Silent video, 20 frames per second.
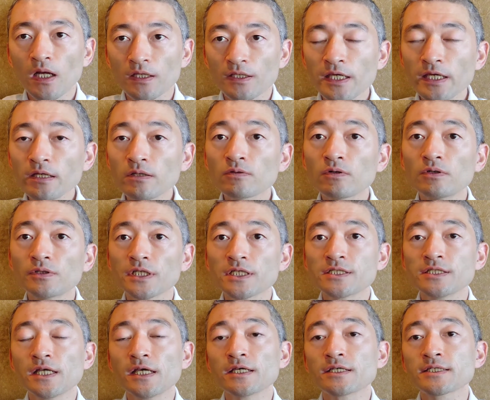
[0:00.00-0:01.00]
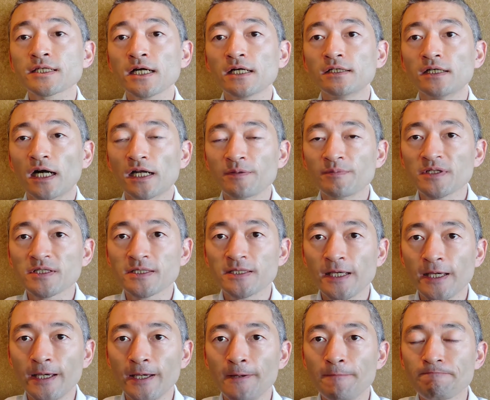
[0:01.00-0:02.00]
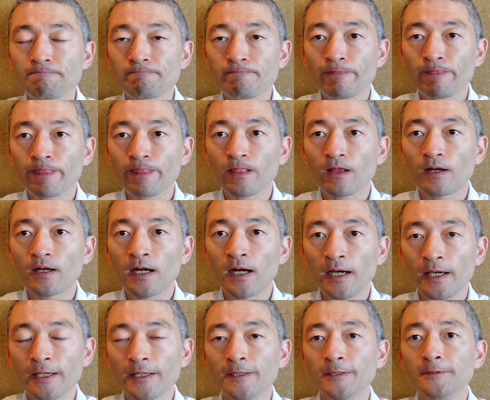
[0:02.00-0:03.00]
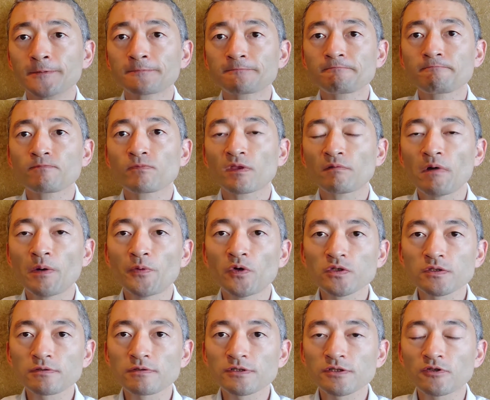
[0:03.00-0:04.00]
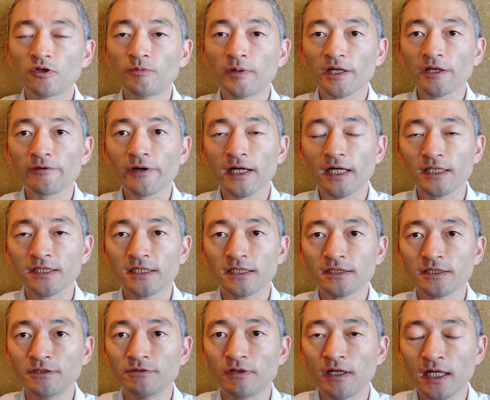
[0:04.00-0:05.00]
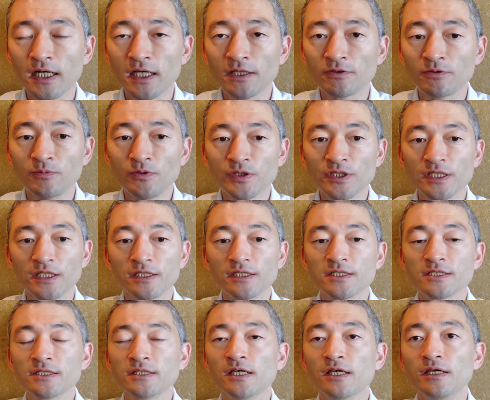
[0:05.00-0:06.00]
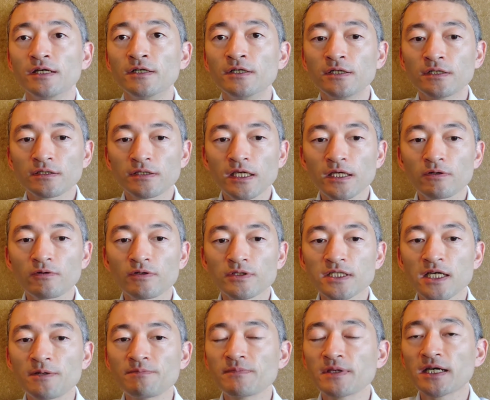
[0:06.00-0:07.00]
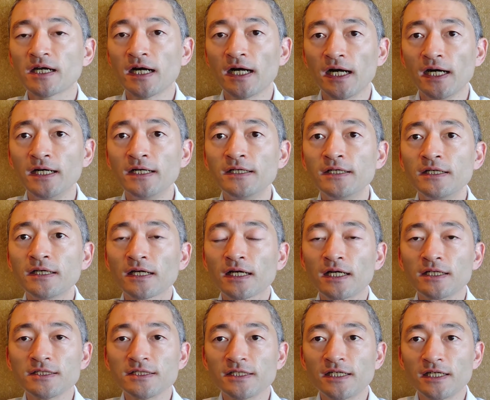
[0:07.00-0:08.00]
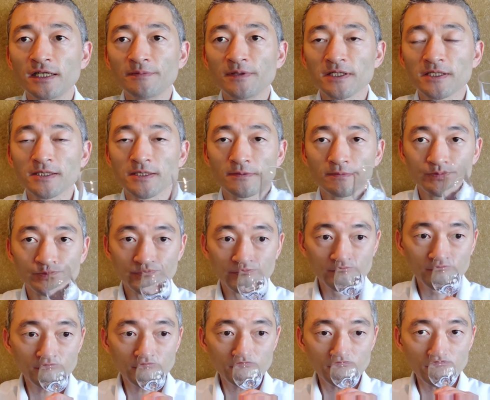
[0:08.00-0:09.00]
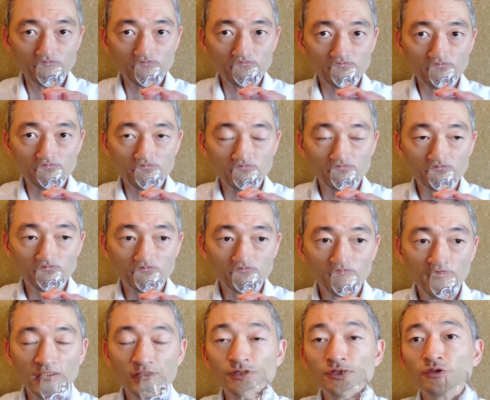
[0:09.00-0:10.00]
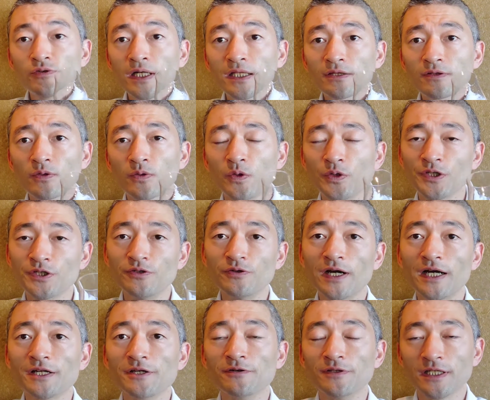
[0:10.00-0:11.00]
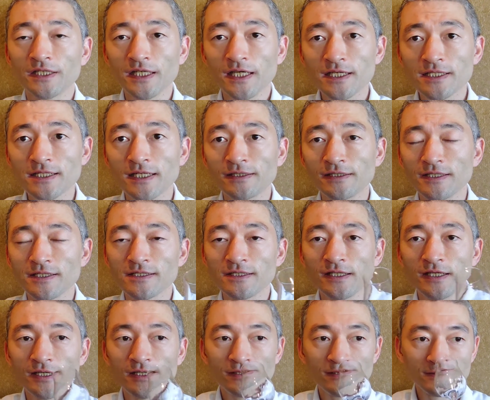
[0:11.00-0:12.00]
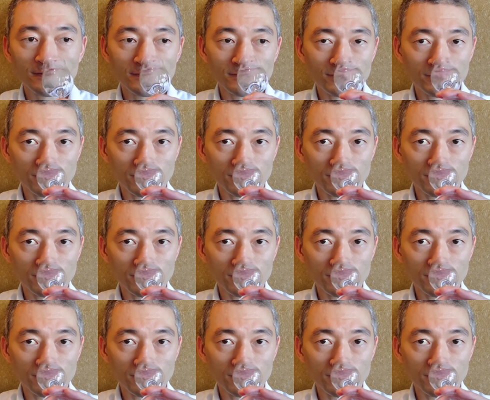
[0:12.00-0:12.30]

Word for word: まあ、結構ですね酸ありますね。はい、まあ、もう少しこうまろやかになっているのかなと思いきやですね結構酸味が感じられます。じゅわっとこう広がるようなね酸ですね。